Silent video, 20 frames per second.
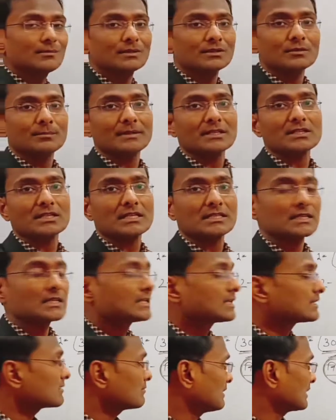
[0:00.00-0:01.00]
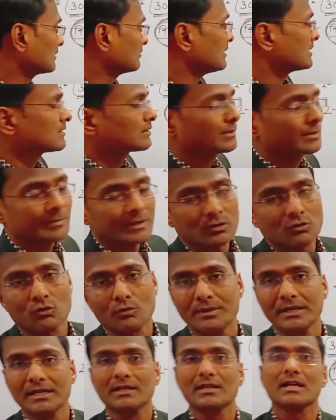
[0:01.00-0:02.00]
निबंध पर चर्चा जैसे वर्तमान समय में
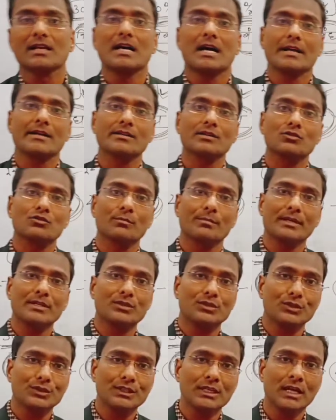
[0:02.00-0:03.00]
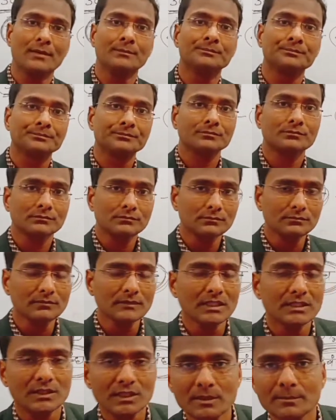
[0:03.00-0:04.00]
कोविड के कारण से जो परिस्थितियां
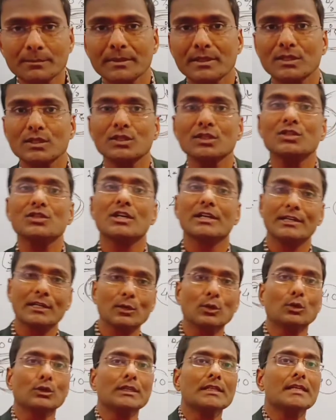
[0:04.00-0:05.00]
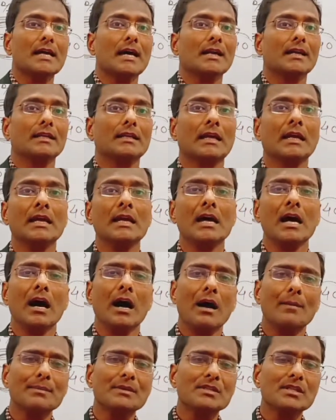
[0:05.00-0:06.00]
दिन प्रतिदिन जटिल होती जा रही हैं
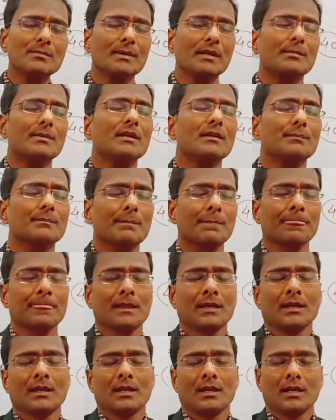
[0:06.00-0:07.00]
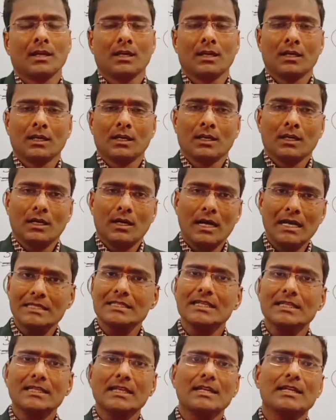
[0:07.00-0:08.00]
आप इसी पर भी
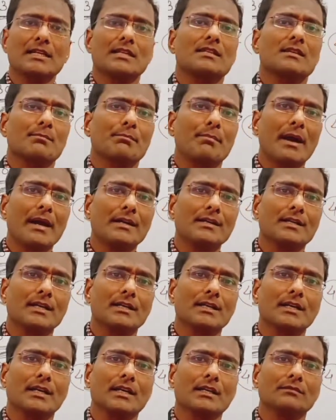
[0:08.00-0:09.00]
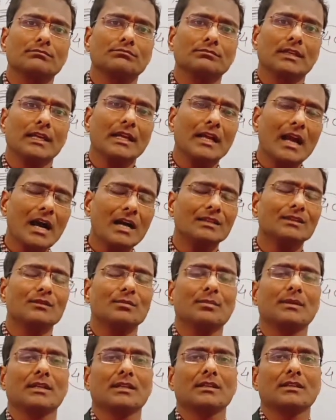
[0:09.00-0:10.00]
अच्छे तरीके से बैठ करके एकांत
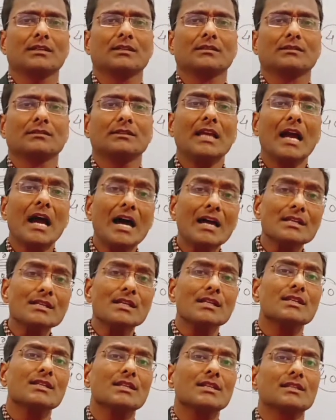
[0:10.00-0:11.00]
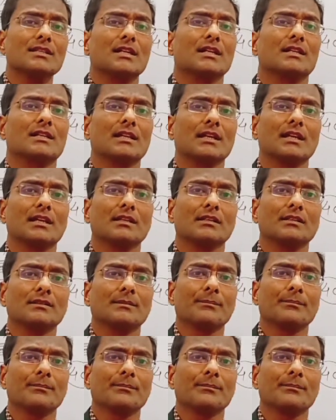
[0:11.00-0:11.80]
में ध्यान केंद्रित करके